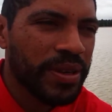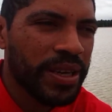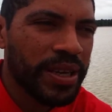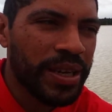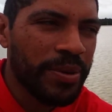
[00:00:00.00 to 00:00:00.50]

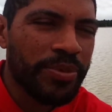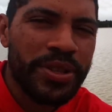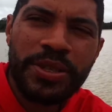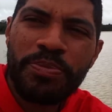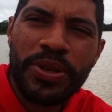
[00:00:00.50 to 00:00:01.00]
É,
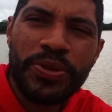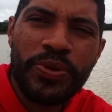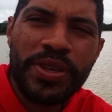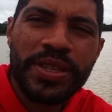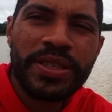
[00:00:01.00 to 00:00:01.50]
muitas
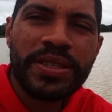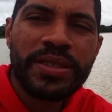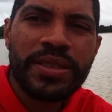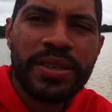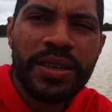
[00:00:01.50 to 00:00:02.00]
pessoas
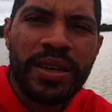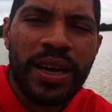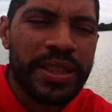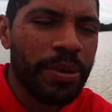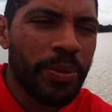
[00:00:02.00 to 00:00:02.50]

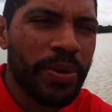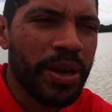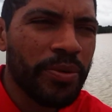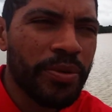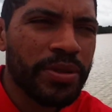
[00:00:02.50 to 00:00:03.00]
até me
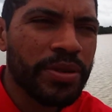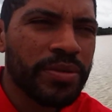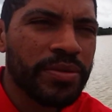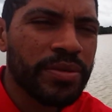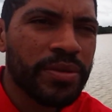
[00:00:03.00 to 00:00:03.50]
perguntam,